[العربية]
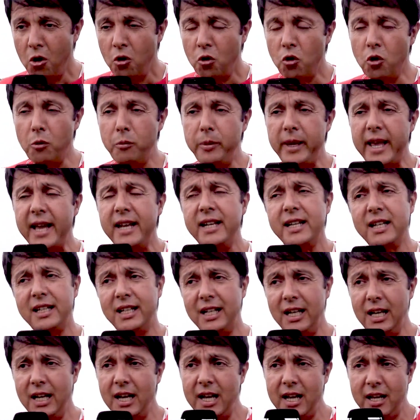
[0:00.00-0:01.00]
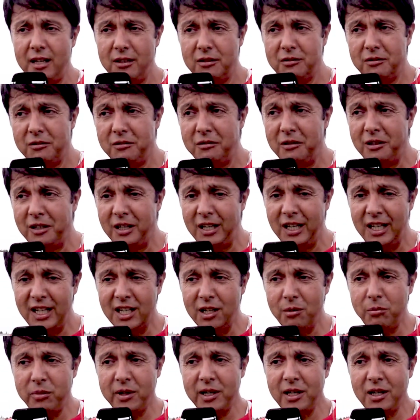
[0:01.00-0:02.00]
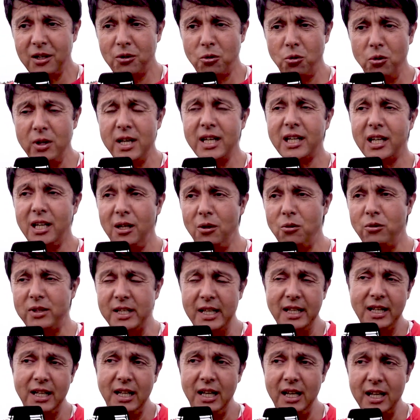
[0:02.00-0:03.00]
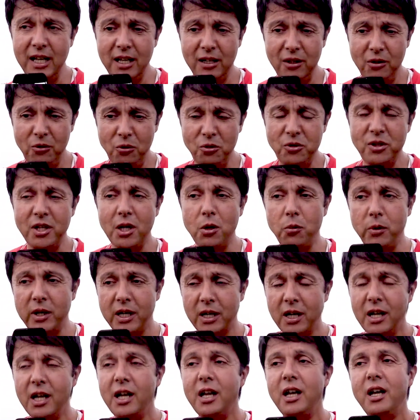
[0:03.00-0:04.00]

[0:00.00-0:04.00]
وبان الدلاح الا بغى كل كيلو تاع الدلاح يساوي